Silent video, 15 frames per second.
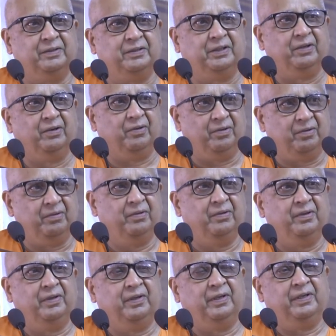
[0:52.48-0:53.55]
ছিল
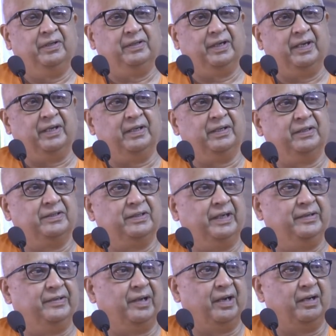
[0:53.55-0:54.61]
যে
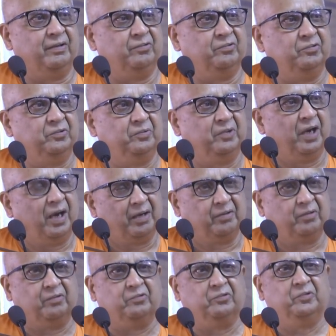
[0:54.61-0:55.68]
সেইটার
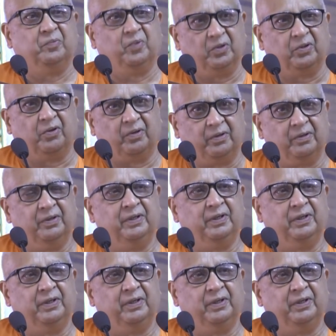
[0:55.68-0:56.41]
উদ্ঘাটন উদ্বোধন